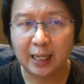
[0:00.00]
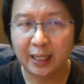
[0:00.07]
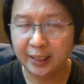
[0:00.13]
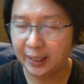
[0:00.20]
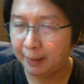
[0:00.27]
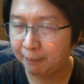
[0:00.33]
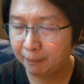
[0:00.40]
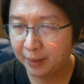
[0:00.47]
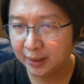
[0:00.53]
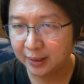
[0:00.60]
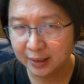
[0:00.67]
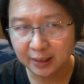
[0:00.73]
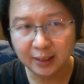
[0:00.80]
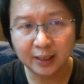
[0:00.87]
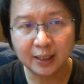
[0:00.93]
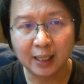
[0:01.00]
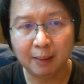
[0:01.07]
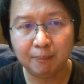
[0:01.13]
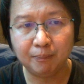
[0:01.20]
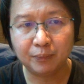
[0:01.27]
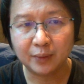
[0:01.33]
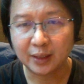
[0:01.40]
IMBT กับ
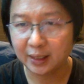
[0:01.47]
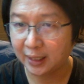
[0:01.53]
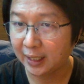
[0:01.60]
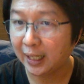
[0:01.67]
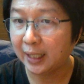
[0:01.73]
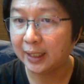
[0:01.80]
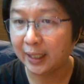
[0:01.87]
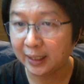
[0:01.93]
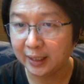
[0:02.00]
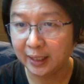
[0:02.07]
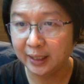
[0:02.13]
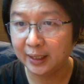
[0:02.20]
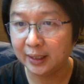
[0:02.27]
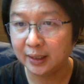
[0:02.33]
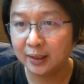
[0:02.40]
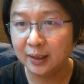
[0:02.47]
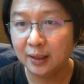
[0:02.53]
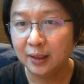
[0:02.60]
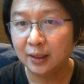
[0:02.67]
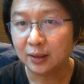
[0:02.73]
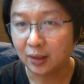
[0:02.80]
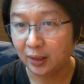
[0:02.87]
ธนาคารไทยเครดิต
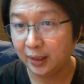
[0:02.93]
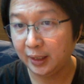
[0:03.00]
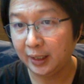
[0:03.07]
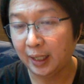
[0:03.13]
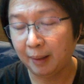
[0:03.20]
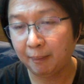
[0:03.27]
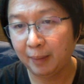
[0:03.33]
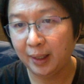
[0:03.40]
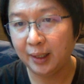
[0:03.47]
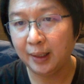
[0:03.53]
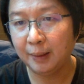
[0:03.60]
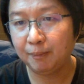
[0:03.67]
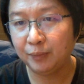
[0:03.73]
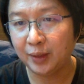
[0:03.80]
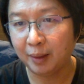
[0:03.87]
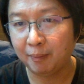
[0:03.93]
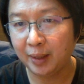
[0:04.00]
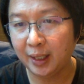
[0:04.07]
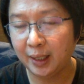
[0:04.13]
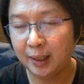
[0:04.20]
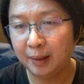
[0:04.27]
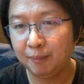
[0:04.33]
ตอนนี้ยังไม่
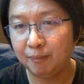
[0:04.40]
ได้